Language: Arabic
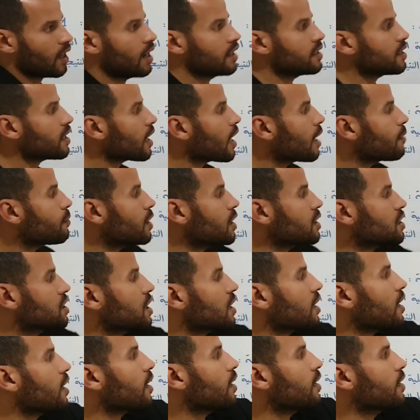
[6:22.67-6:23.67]
هذه قابليه
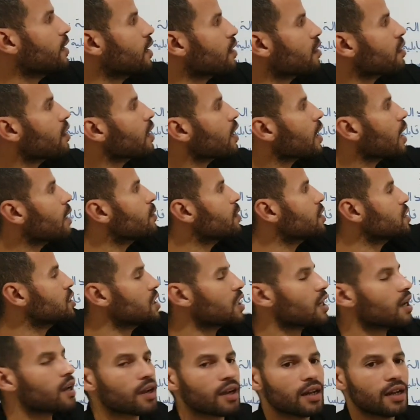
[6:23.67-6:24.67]
الشقاق على اليسار قابليه
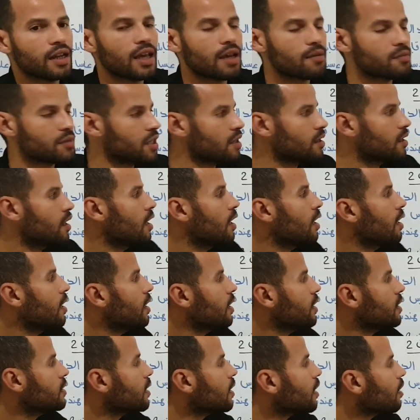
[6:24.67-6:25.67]
الشقاق على اليمين
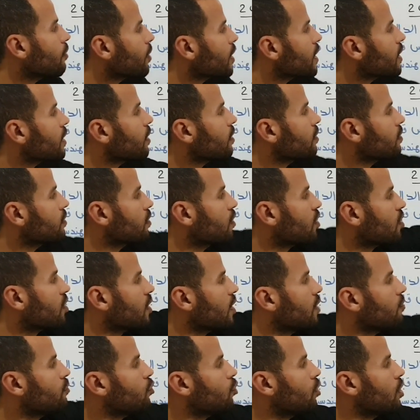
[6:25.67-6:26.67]
اذا لا بغينا
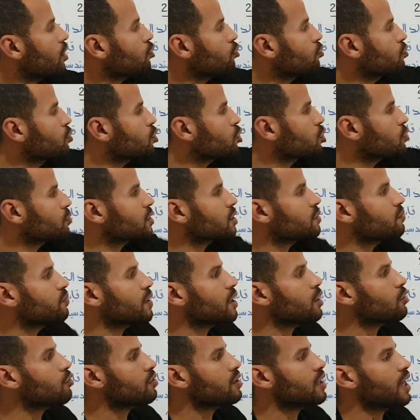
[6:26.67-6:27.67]
نستعملوا هادو بجوج باش
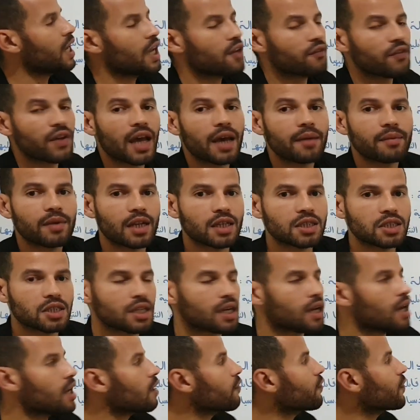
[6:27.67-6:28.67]
نبينوا لنا اف قابله
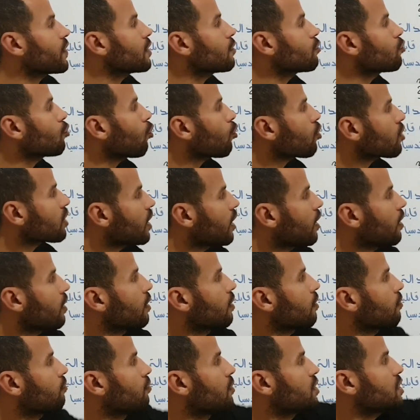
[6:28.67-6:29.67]
للشقاق في
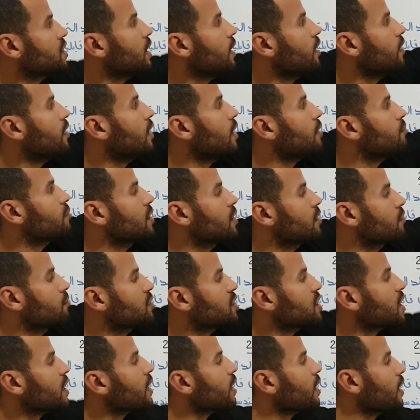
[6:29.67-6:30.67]
النقطه ماشي على اليمين
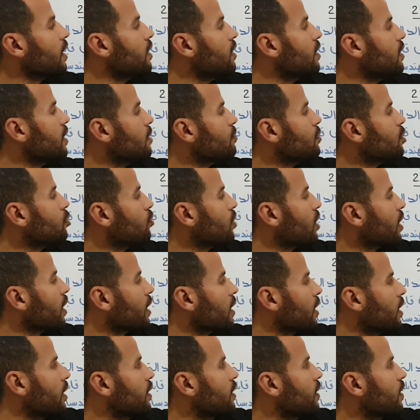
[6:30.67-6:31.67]
ماشي غير على اليمين ولا
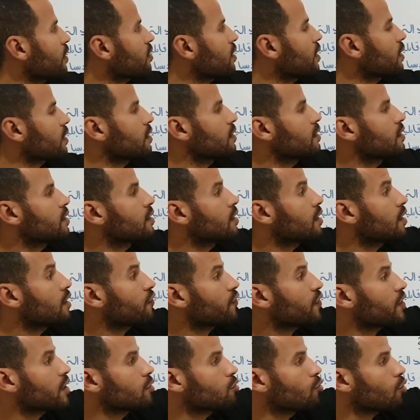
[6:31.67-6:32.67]
غير على اليسار
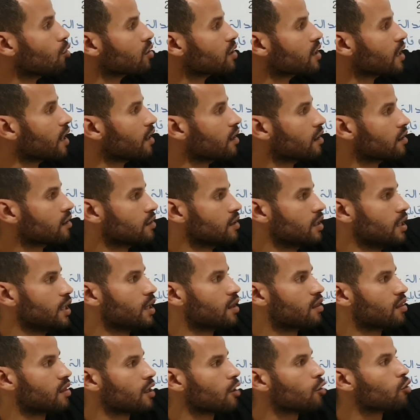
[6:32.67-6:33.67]
في النقطه
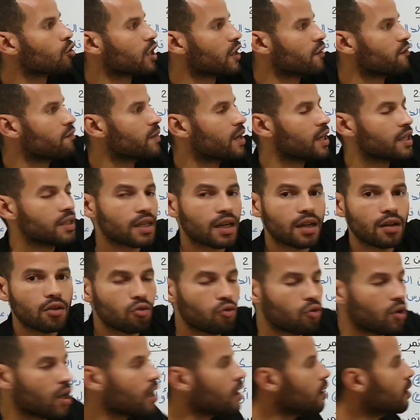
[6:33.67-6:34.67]
x0 كيف ما هذيك
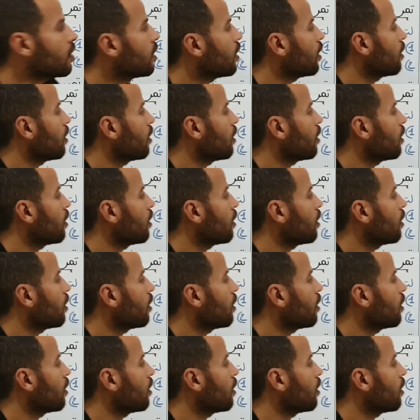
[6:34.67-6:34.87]
الاولى